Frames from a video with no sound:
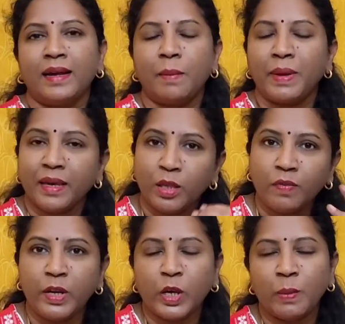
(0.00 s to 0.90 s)
நம்ம இது
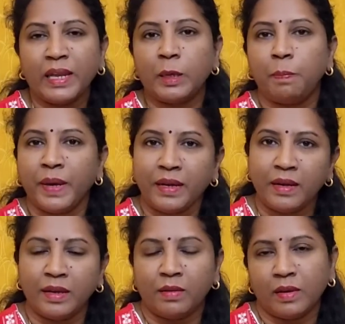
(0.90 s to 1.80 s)
வரைக்குமே
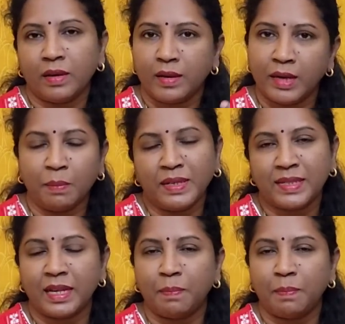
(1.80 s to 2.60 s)
ரிப்பீட்டேட்டிவ் நம்பர்ஸை